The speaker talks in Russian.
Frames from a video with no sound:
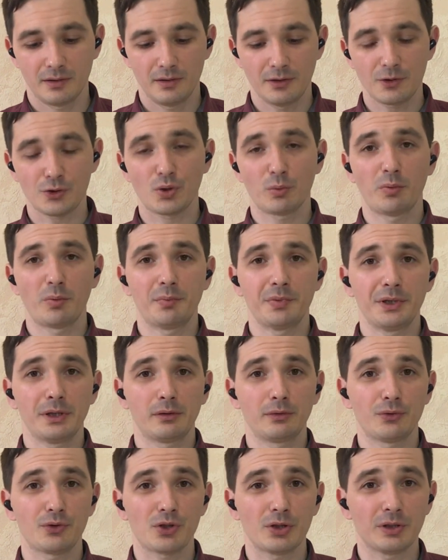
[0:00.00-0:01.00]
И чтобы
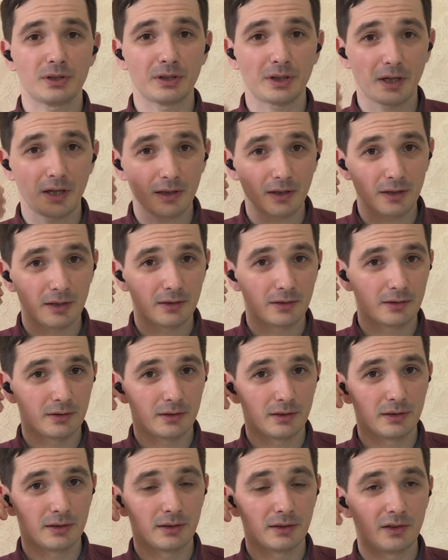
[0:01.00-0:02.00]
переключить трек
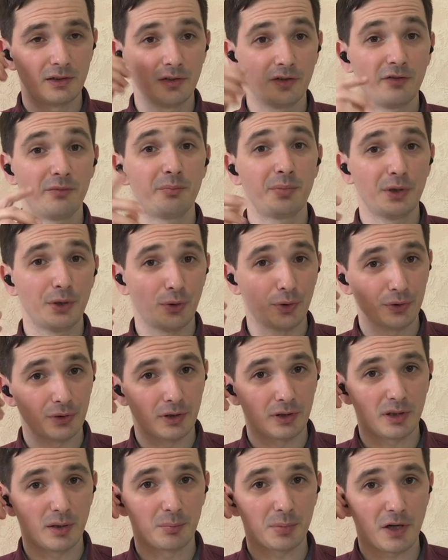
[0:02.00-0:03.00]

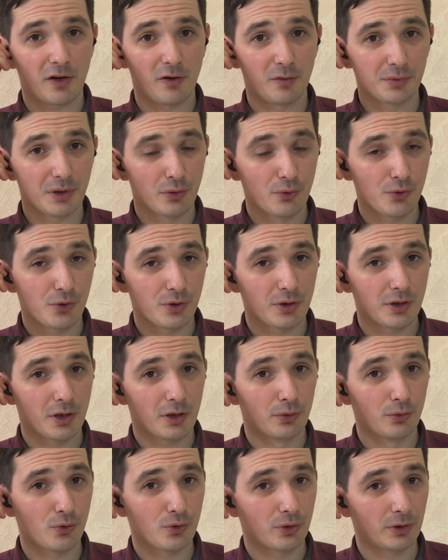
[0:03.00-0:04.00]
вперед на правом наушнике
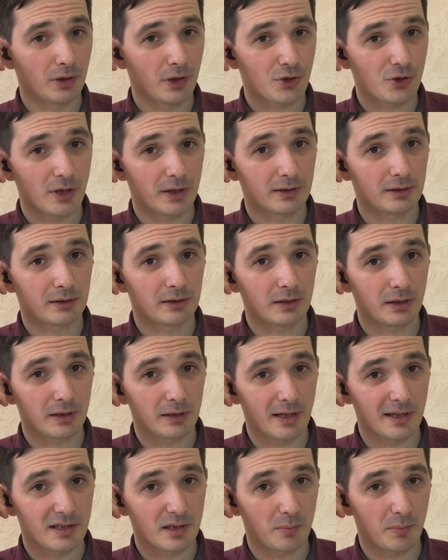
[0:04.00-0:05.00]
нужно нажать три
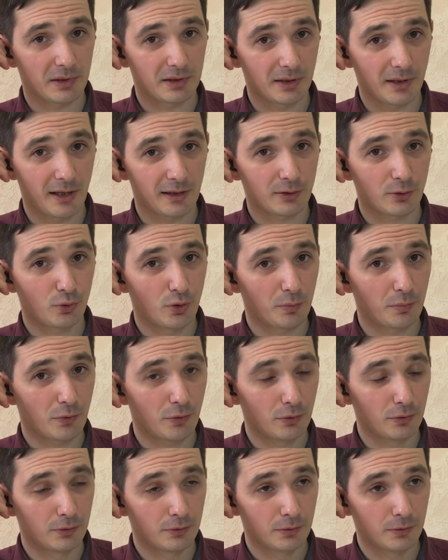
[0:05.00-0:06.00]
раза подряд
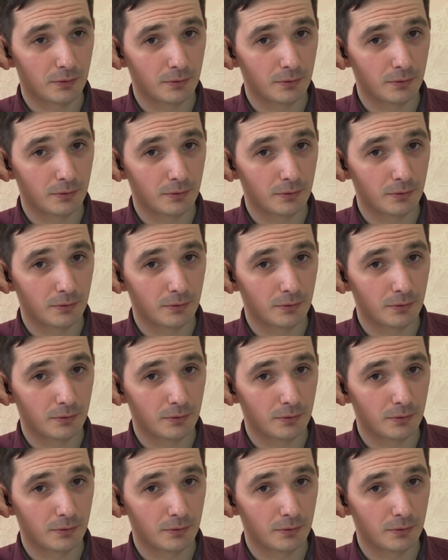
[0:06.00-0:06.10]
кнопку.